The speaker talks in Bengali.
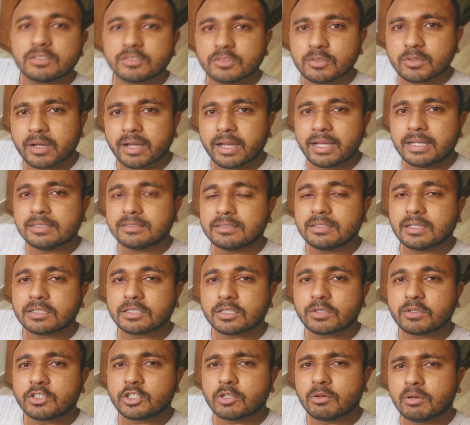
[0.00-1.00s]
সো গাইজ
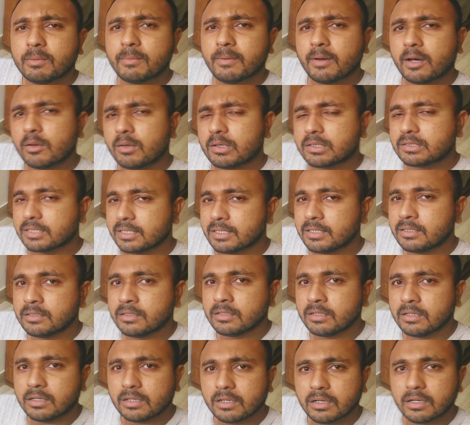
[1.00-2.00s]
আশা করি সবাই ভালো আছেন
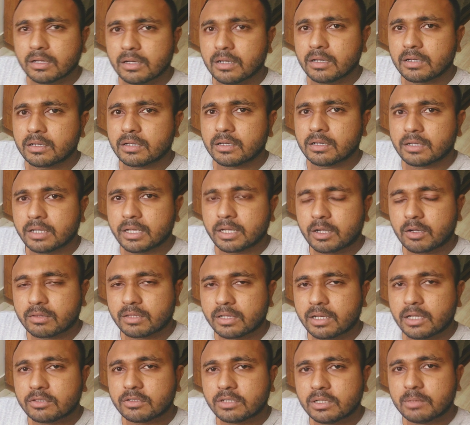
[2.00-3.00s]
এ
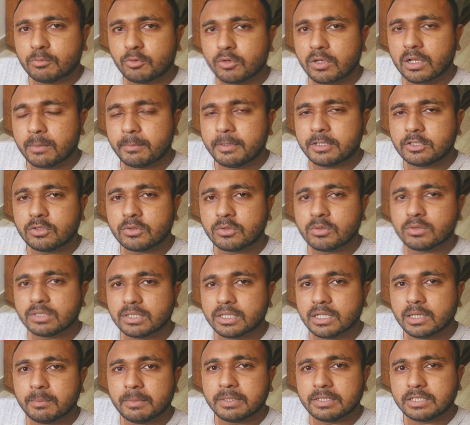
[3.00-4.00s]
কথাটা আসলে বললাম এই জন্য
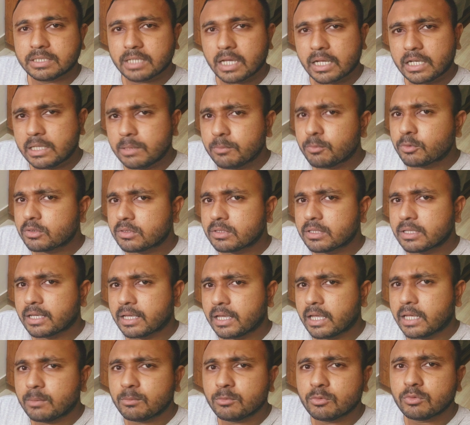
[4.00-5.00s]
যে আমি জানি
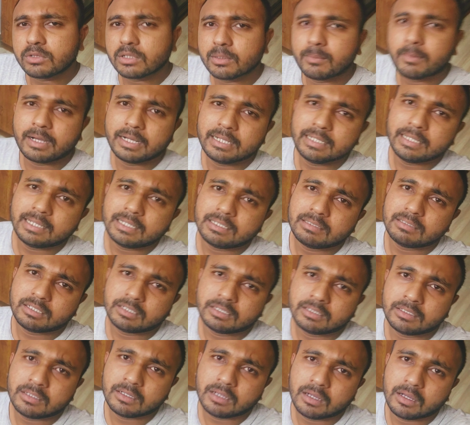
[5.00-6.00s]
প্রত্যেকে এই মুহূর্তে বাড়িতে
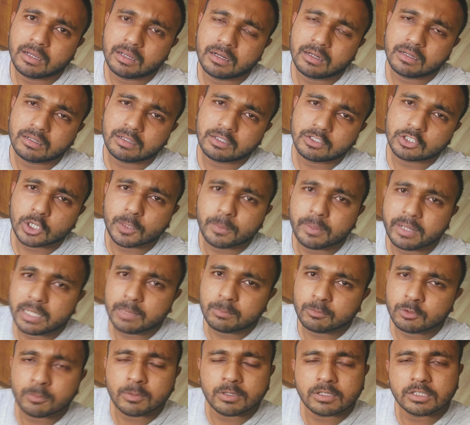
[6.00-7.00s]
আছেন আর
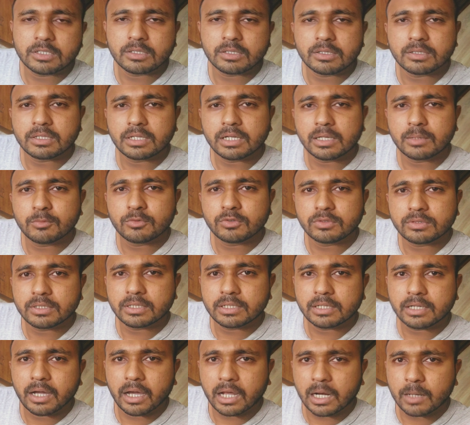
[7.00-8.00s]
সবারই মন মানসিকতা এই মুহূর্তে
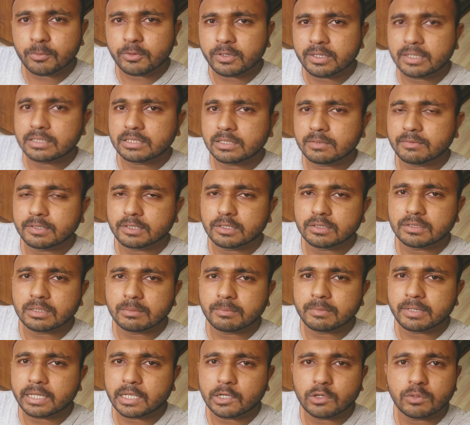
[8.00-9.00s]
খারাপ হয়ে আছে বিকজ
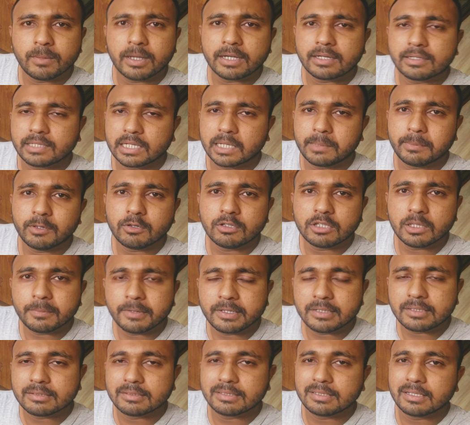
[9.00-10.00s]
আমরা কেউ বাইরে থেকে বেরোতে
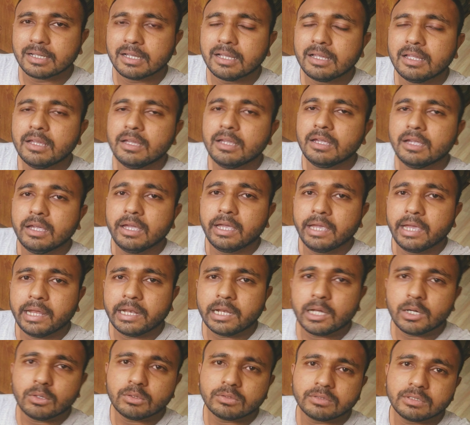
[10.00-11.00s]
পারতেছি না
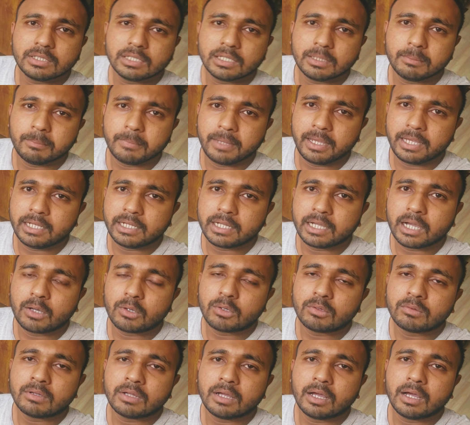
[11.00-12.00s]
এটা হচ্ছে মেইন
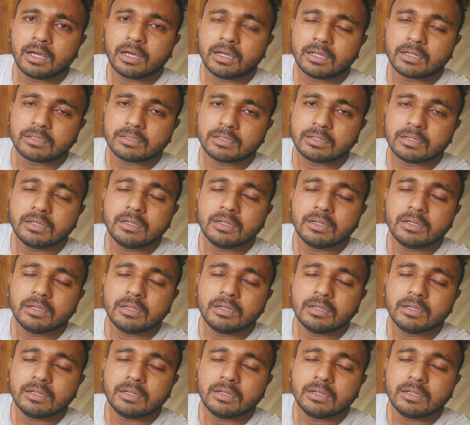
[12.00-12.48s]
কারণ আর